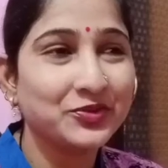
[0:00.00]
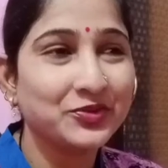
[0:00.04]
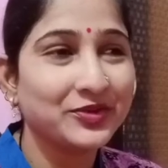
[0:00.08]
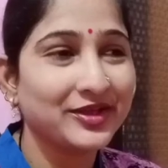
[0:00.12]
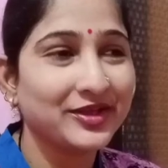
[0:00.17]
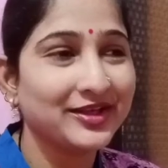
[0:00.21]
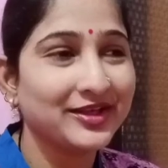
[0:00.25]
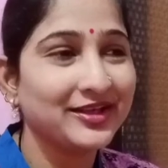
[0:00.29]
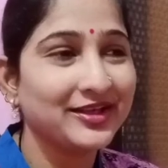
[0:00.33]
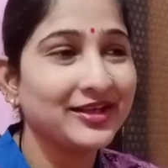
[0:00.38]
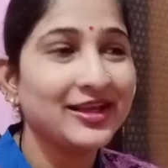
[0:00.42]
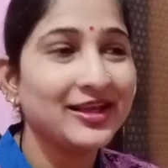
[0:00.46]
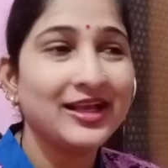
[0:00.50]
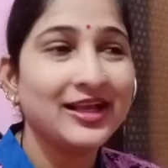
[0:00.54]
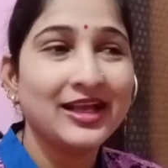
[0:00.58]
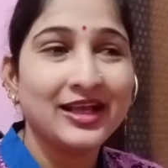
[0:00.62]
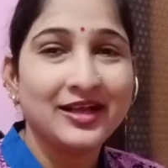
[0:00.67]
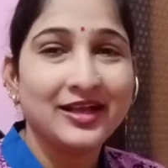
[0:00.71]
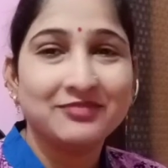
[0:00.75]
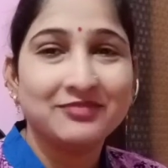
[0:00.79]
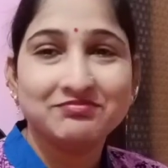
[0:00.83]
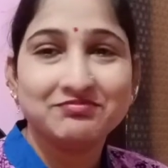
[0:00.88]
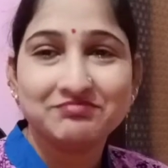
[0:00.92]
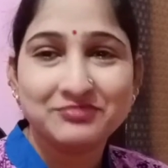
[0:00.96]
क्योंकि
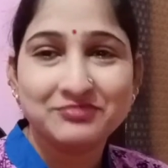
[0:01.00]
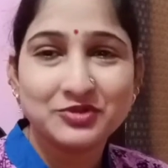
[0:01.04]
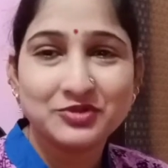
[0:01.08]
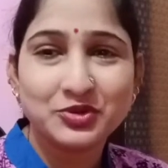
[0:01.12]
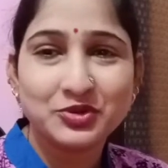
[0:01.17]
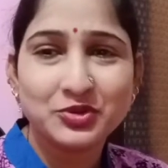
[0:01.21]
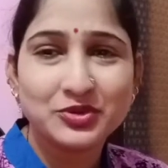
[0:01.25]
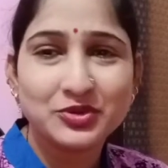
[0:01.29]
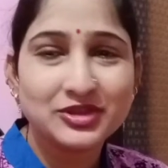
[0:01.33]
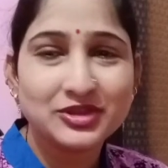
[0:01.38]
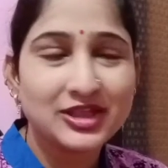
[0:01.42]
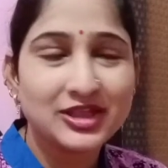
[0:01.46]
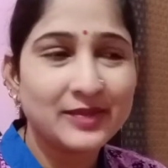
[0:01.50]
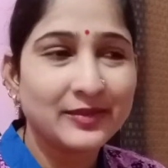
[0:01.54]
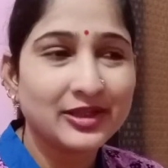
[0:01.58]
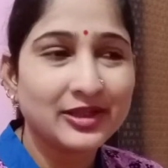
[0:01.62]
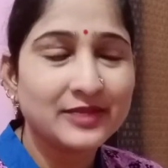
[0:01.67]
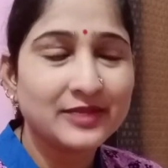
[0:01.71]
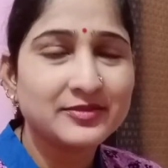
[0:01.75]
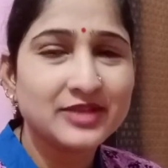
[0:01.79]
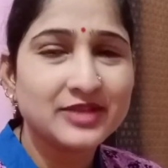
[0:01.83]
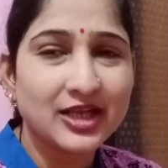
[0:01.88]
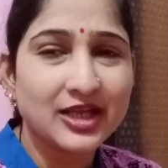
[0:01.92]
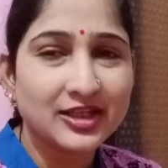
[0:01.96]
शुरू से
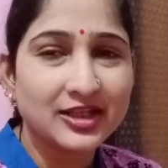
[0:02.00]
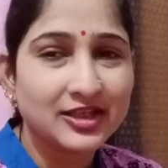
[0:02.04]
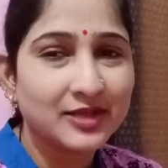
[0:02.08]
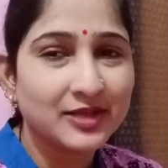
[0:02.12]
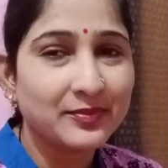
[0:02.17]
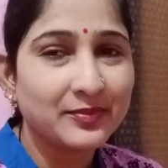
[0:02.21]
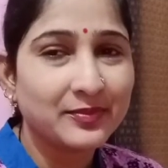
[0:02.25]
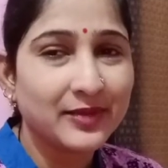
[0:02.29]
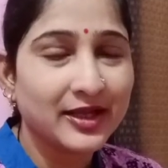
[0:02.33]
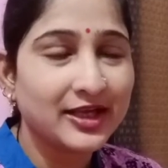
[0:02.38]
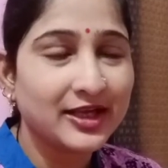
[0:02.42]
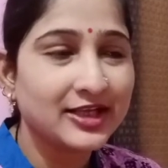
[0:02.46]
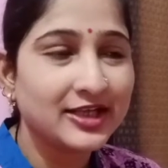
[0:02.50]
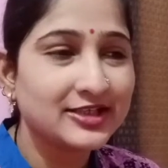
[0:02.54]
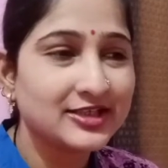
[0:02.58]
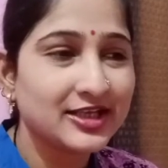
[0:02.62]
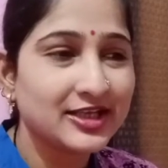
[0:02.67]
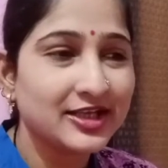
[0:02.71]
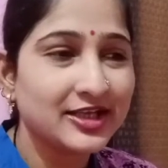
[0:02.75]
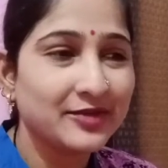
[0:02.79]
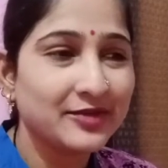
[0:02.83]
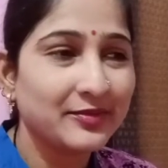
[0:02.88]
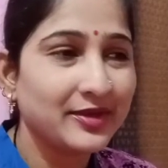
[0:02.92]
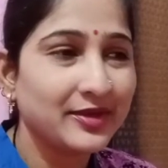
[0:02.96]
मतलब शादी के पहले से
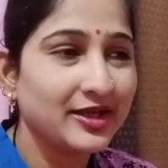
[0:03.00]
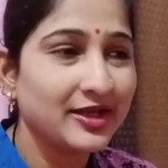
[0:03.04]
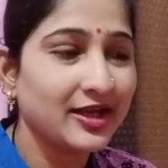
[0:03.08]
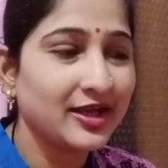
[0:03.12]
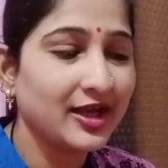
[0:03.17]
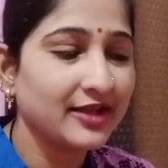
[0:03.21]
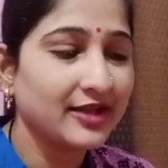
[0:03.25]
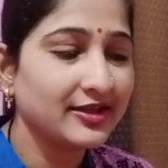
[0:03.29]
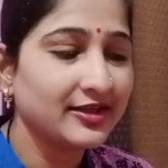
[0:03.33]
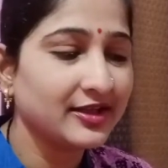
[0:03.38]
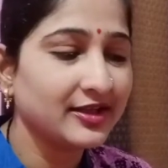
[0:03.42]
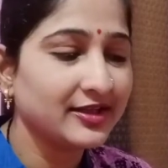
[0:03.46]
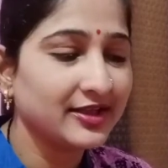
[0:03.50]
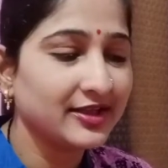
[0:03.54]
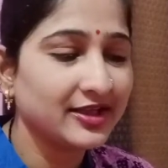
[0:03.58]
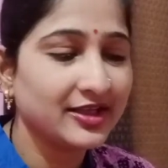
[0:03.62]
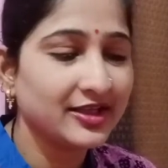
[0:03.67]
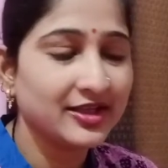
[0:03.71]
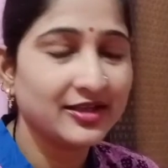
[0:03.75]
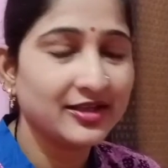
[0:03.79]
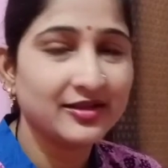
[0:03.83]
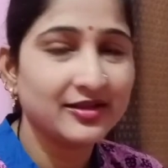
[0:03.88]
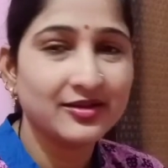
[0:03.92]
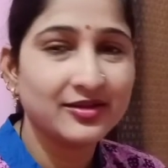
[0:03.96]
ही मेरी आदत है
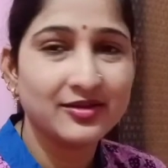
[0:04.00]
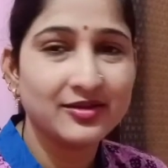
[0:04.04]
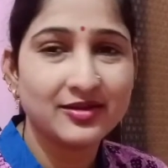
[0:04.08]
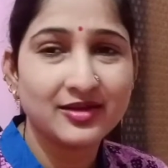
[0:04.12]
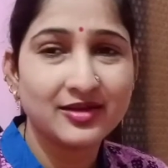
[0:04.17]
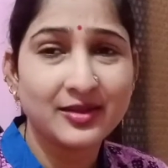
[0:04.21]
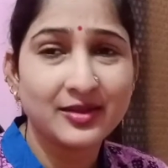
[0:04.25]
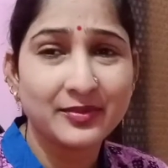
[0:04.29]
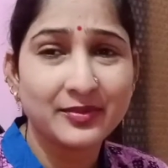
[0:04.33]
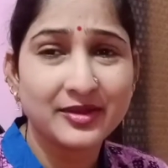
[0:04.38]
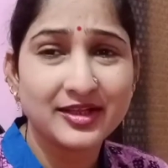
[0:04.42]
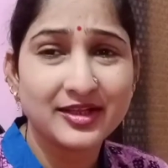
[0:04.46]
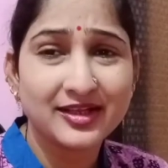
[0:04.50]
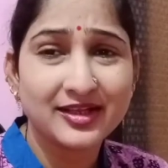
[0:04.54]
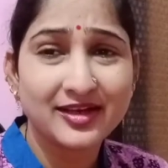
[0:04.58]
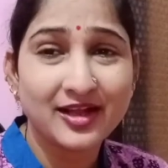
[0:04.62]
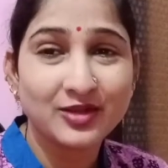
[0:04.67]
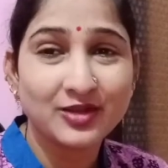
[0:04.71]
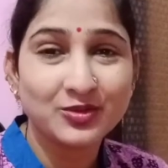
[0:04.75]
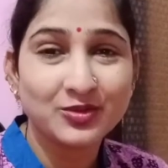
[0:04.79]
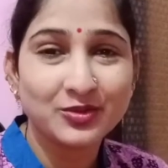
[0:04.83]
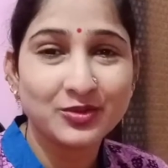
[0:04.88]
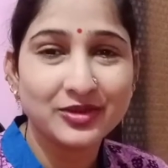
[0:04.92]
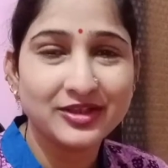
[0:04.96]
कि कभी कभी
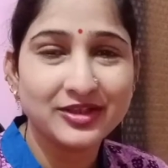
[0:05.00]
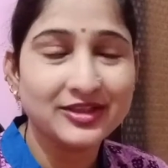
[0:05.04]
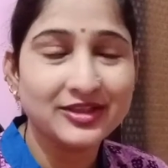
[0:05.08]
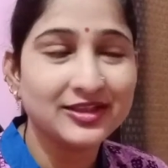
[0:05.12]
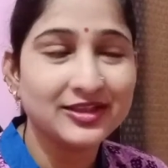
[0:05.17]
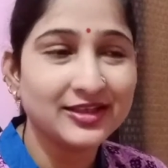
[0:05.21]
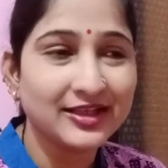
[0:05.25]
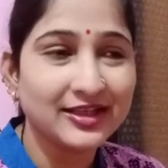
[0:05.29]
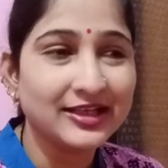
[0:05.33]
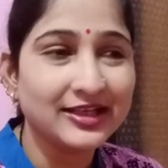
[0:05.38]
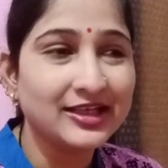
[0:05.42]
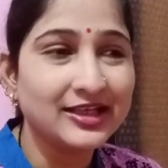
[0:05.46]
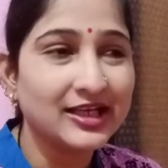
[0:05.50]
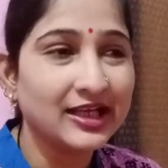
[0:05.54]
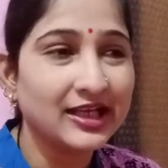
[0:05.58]
रात को नींद नहीं